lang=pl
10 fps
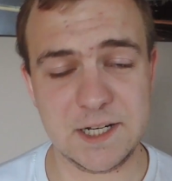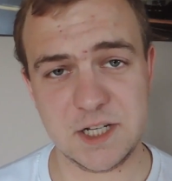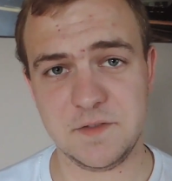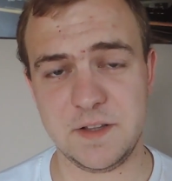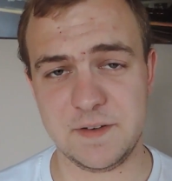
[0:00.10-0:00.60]
Hej,
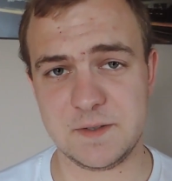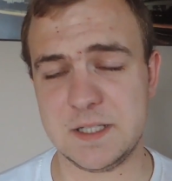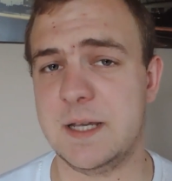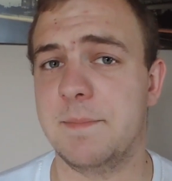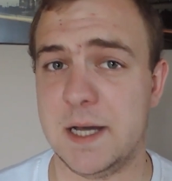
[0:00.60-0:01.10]
cześć, witam was
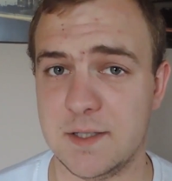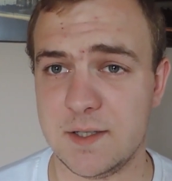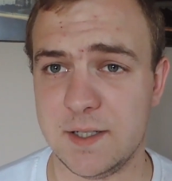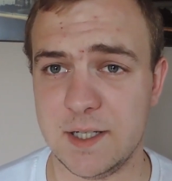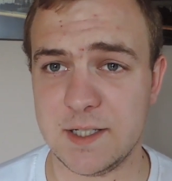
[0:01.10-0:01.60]
wszystkich bardzo
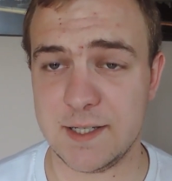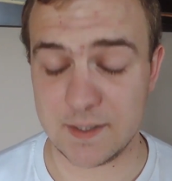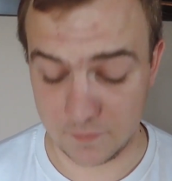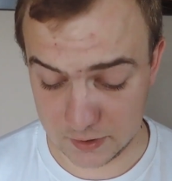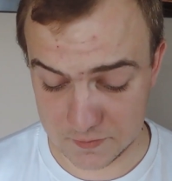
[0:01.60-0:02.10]
serdecznie,
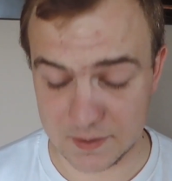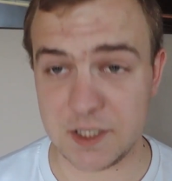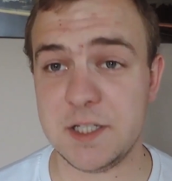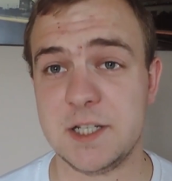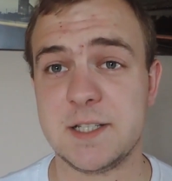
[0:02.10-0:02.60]
jestem Wojtek.
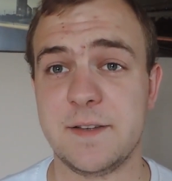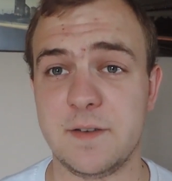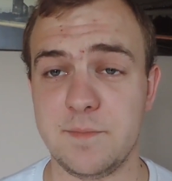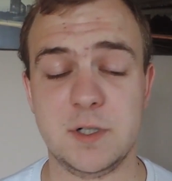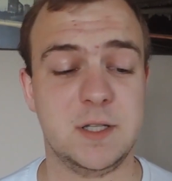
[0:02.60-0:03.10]
Słuchajcie, dzisiaj czysta
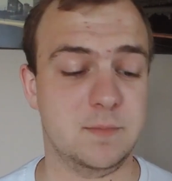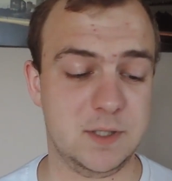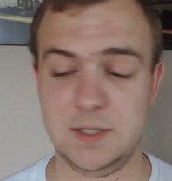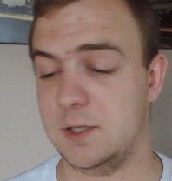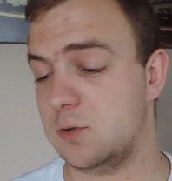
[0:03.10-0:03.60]
fanpoczta
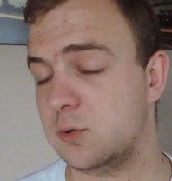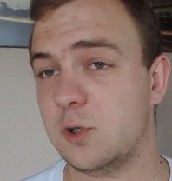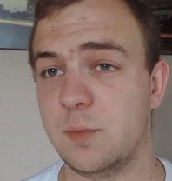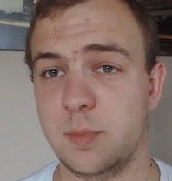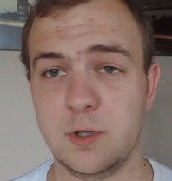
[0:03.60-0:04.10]
będzie
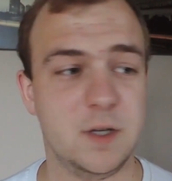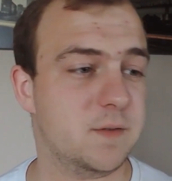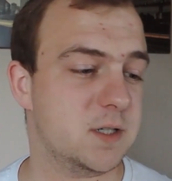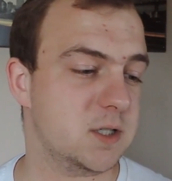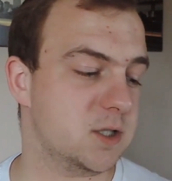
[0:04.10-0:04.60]
krótko,
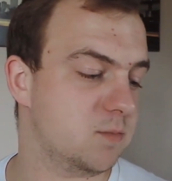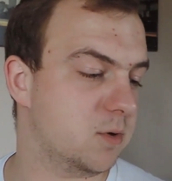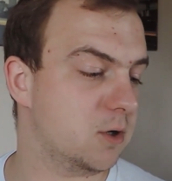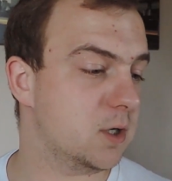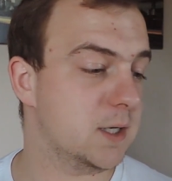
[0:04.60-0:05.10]
ponieważ iż
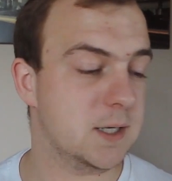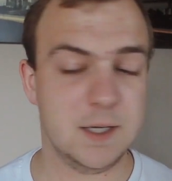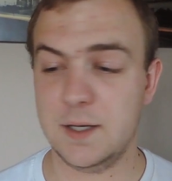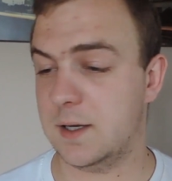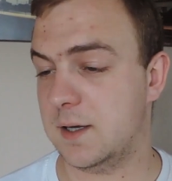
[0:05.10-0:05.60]
bo
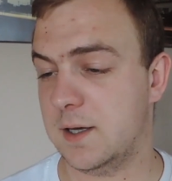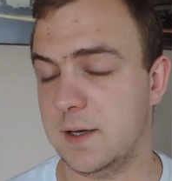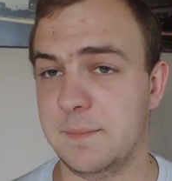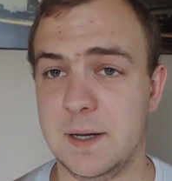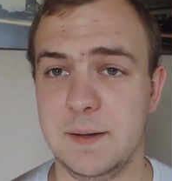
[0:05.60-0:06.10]

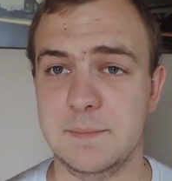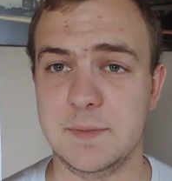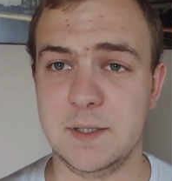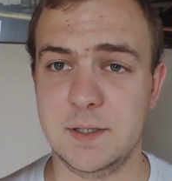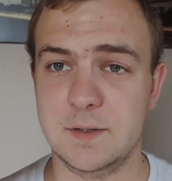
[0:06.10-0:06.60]
e,
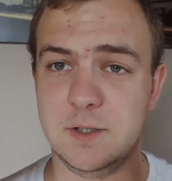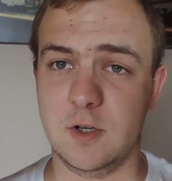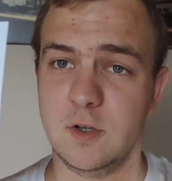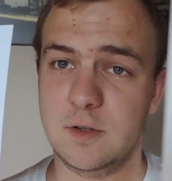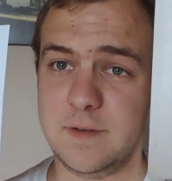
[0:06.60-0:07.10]
mam
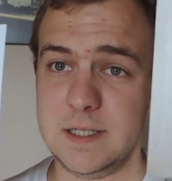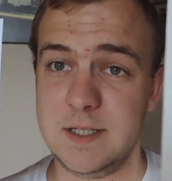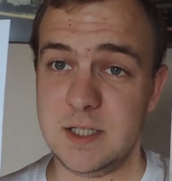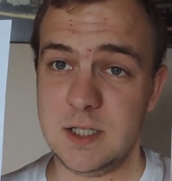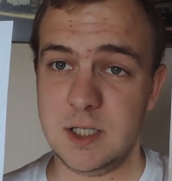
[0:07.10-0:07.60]
tylko dwa
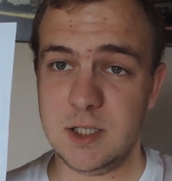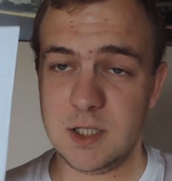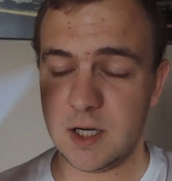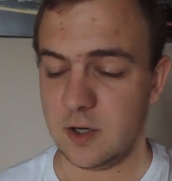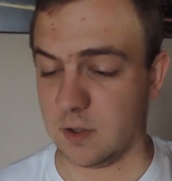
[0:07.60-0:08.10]
liściki
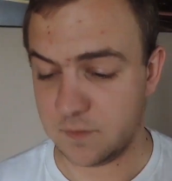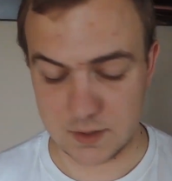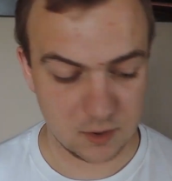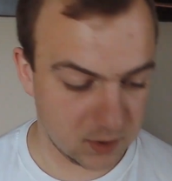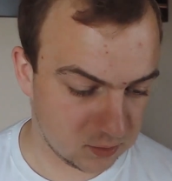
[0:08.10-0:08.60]
dzisiaj od
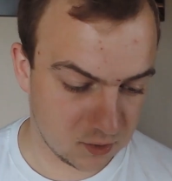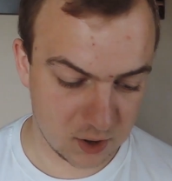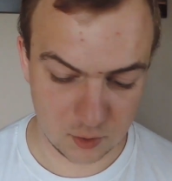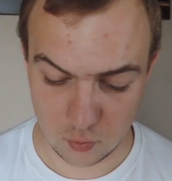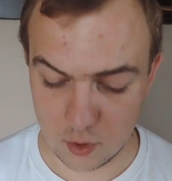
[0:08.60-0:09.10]
was. One
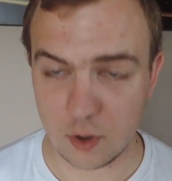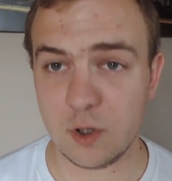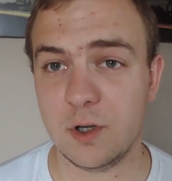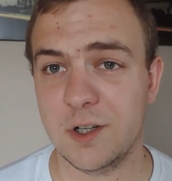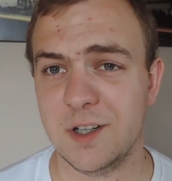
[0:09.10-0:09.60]
trochę
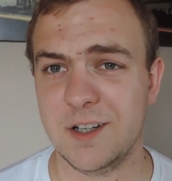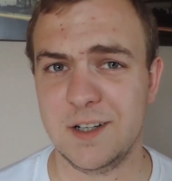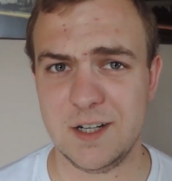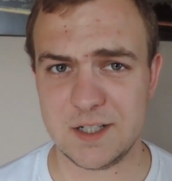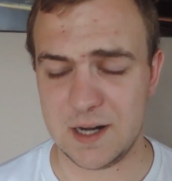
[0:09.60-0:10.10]
długo
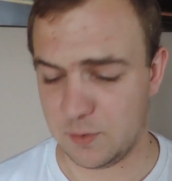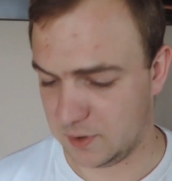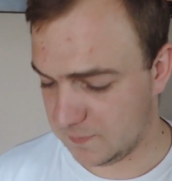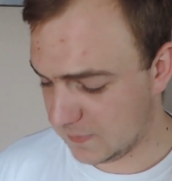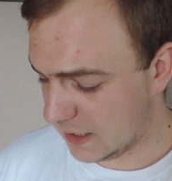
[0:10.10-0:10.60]
e,
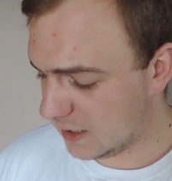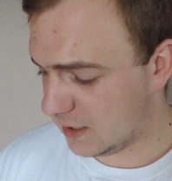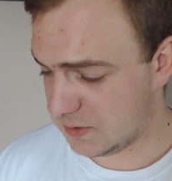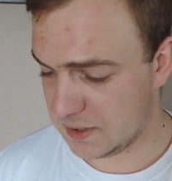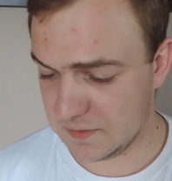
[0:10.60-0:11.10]
leżały.
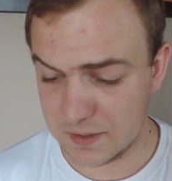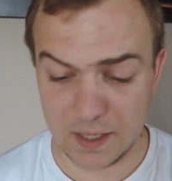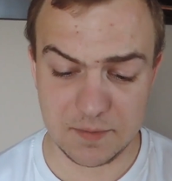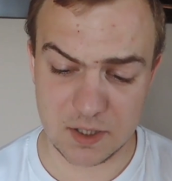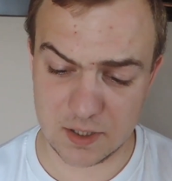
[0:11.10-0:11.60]
I słuchajcie,
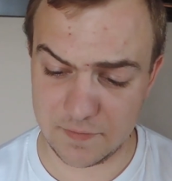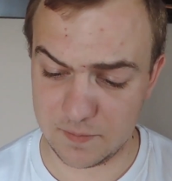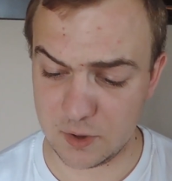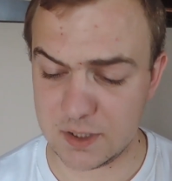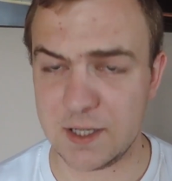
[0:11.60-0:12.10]
wydaje mi się, że ta
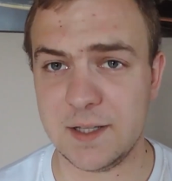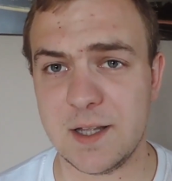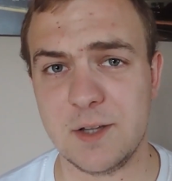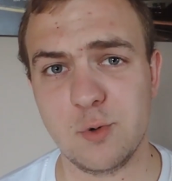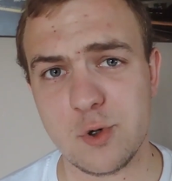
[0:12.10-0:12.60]
fanpoczta
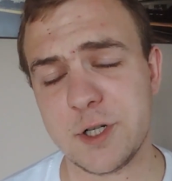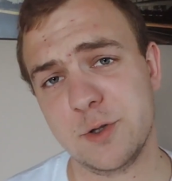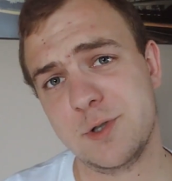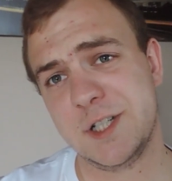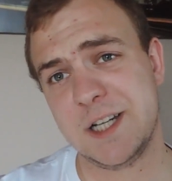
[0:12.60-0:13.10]
na
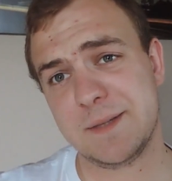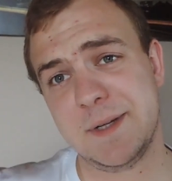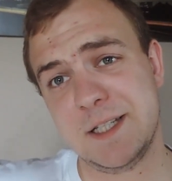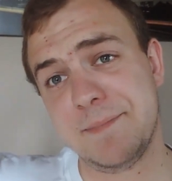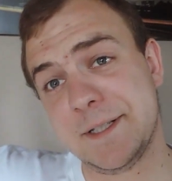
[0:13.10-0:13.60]
dłuższy, dłuższy czas
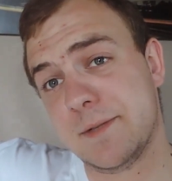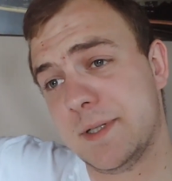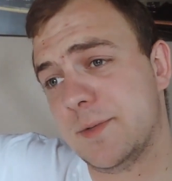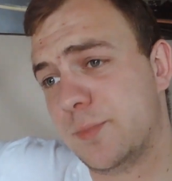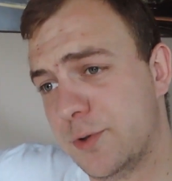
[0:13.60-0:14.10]
będzie bardzo,
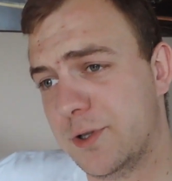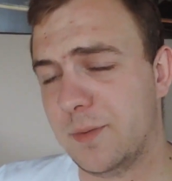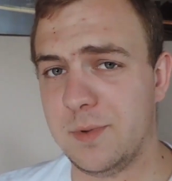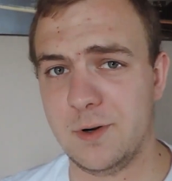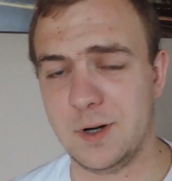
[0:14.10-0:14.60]
bardzo
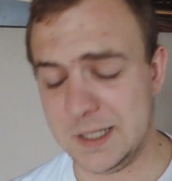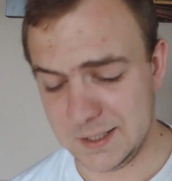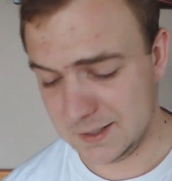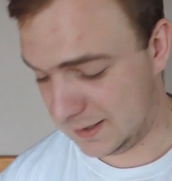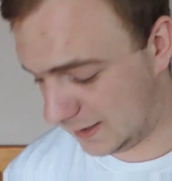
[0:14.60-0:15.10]
późno, bo
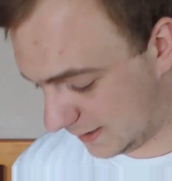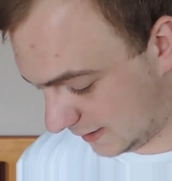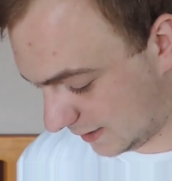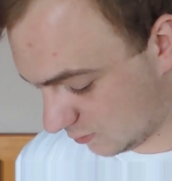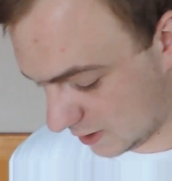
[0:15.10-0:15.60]

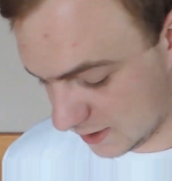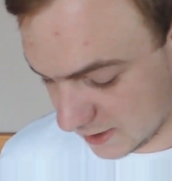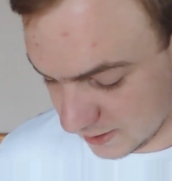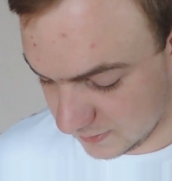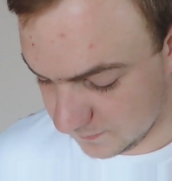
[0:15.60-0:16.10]
e, ja tutaj
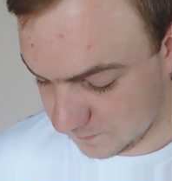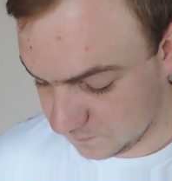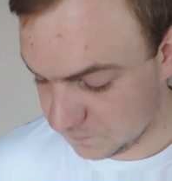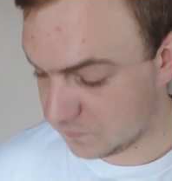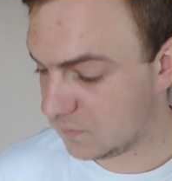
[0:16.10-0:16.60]
czekałem
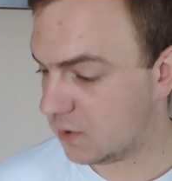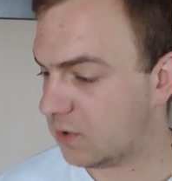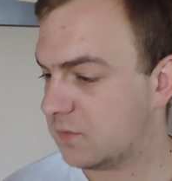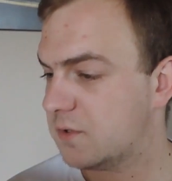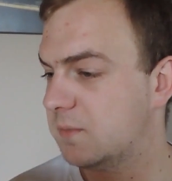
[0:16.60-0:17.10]

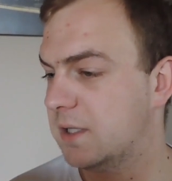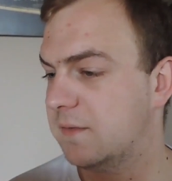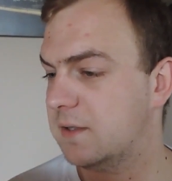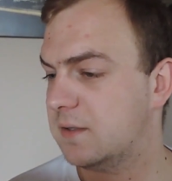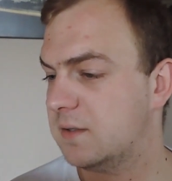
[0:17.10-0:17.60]
to w sumie
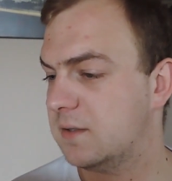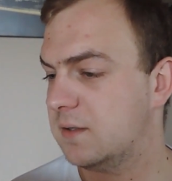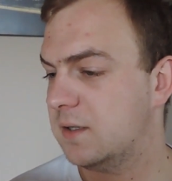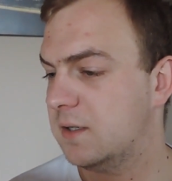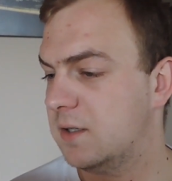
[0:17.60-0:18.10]
nawet
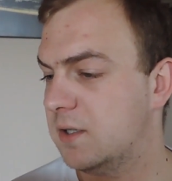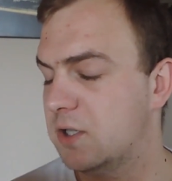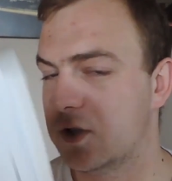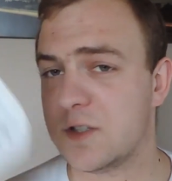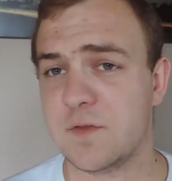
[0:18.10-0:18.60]

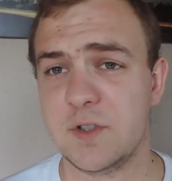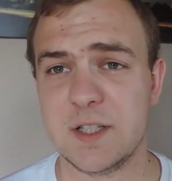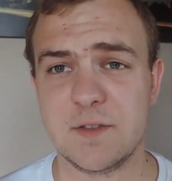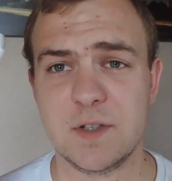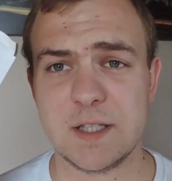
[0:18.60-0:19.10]
to jest
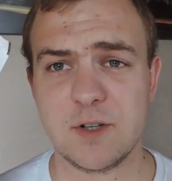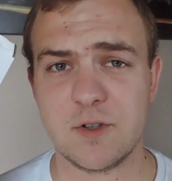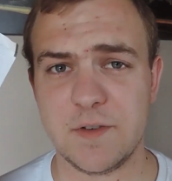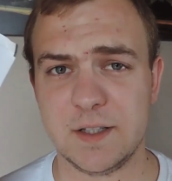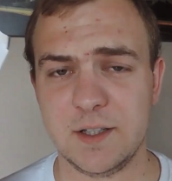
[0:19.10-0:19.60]
20,
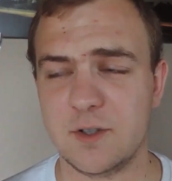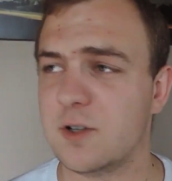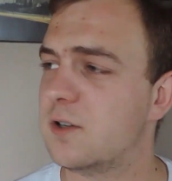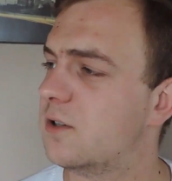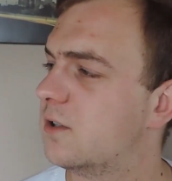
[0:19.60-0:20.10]
24,
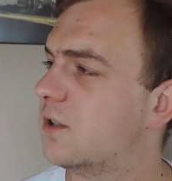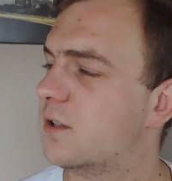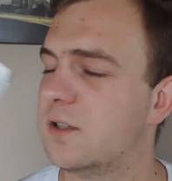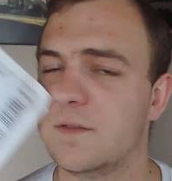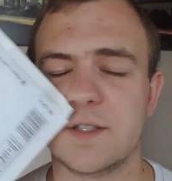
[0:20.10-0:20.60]

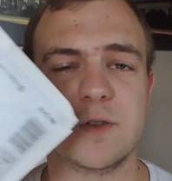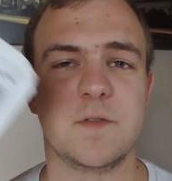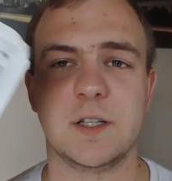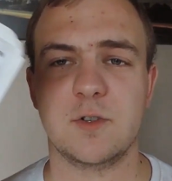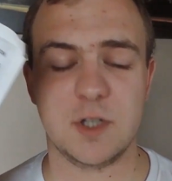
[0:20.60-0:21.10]

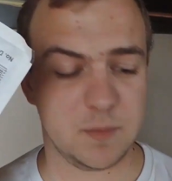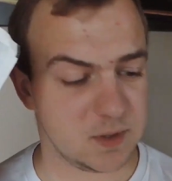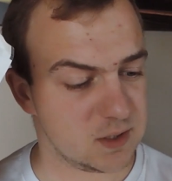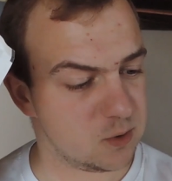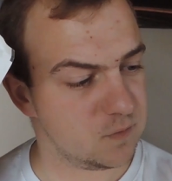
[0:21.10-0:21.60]
24
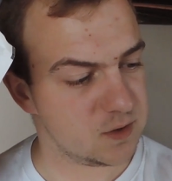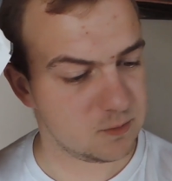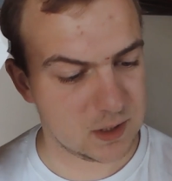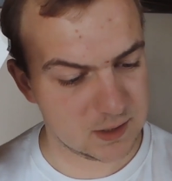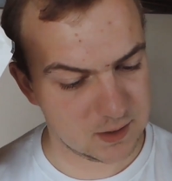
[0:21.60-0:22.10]
sierpnia zostało
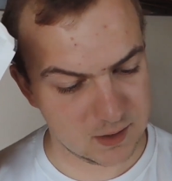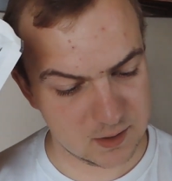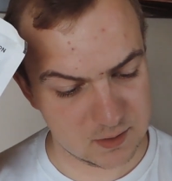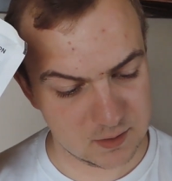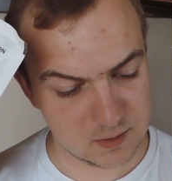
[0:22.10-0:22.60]

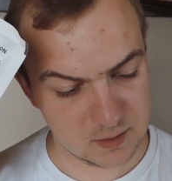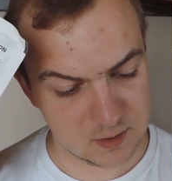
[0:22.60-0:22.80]
wysłane